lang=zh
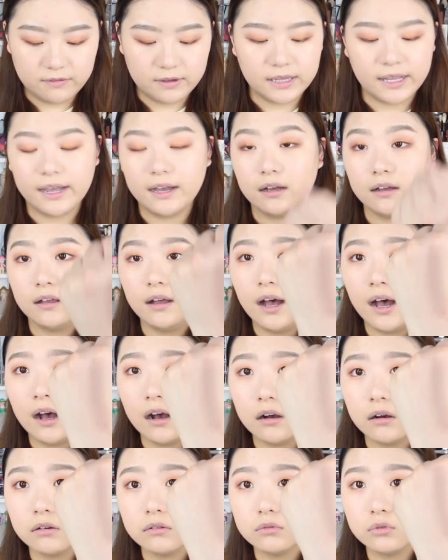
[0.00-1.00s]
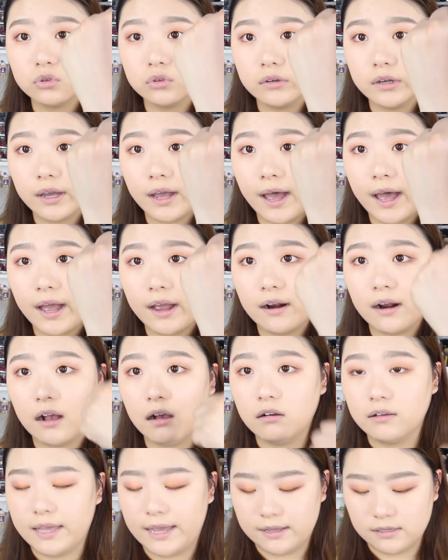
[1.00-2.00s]
因为它很好推开，然
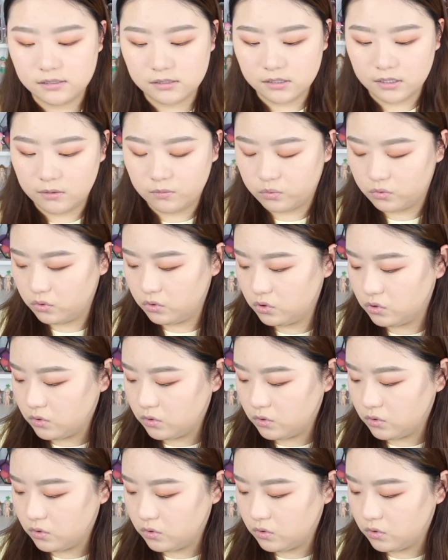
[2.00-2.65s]
后颜色也不